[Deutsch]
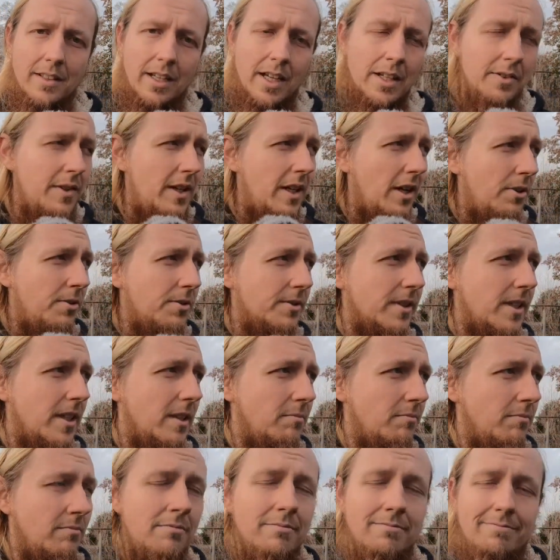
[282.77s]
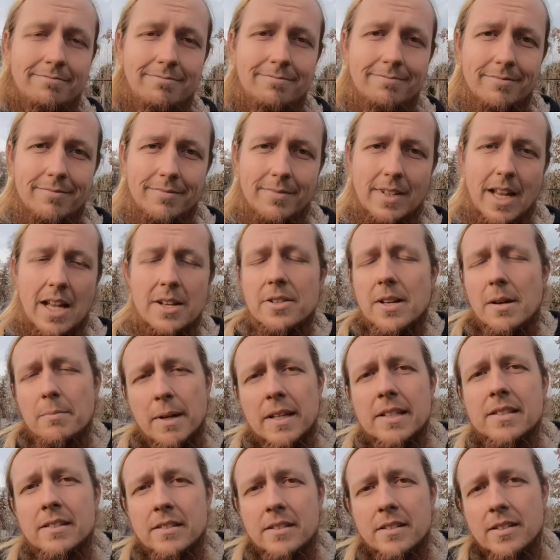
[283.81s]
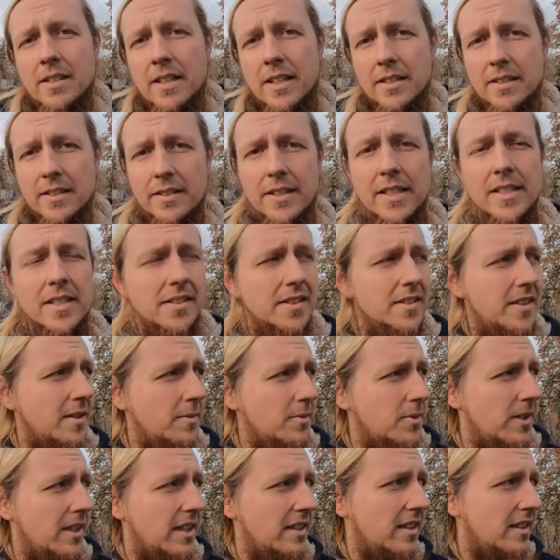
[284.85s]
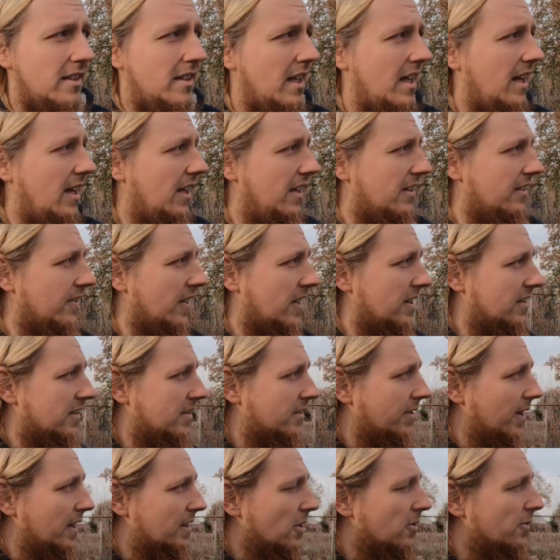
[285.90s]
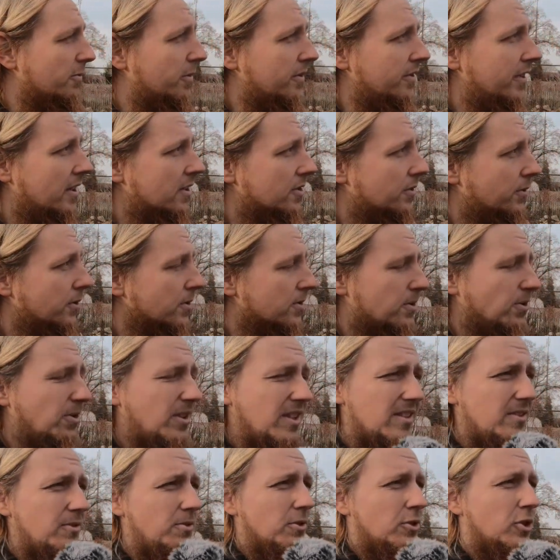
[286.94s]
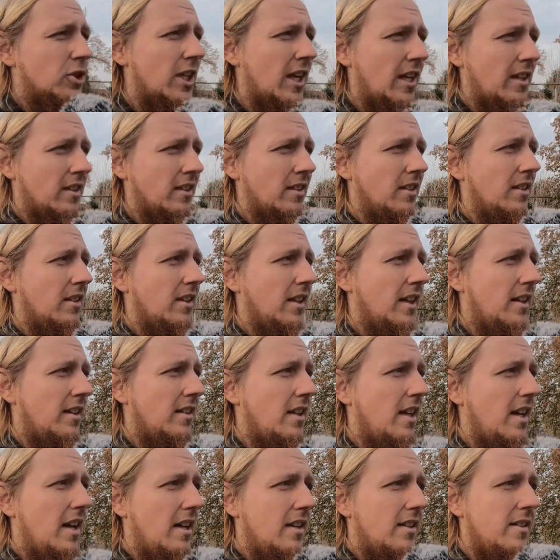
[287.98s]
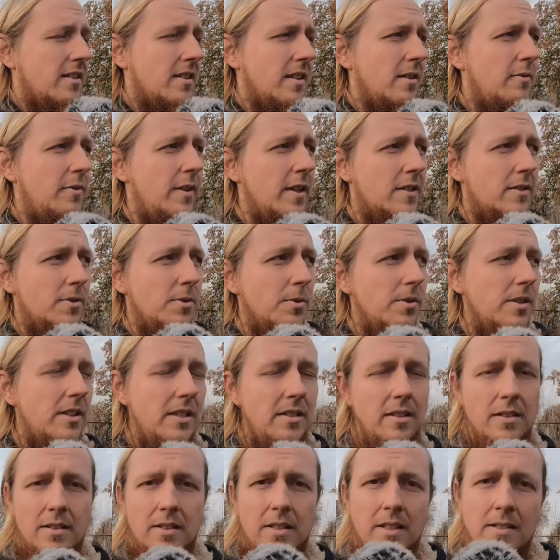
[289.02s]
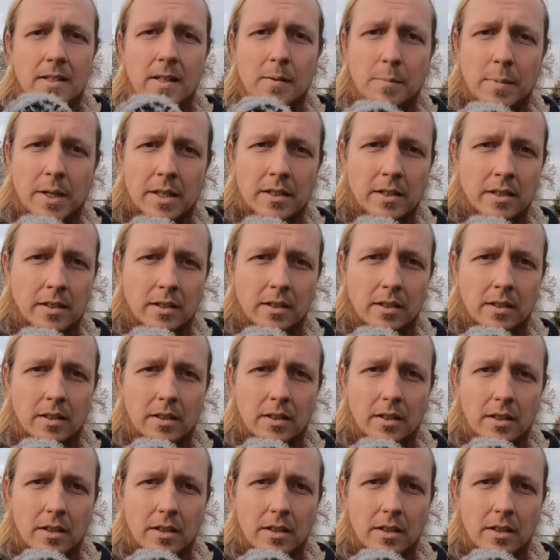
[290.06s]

Entweder ausgeben, also am besten ist halt das Geldsystem zu ändern. Ja, diese Wertaufbewahrungsfunktion, die ist nur ein Schein. Ja? Diese Inflation, die, die sieht man nicht.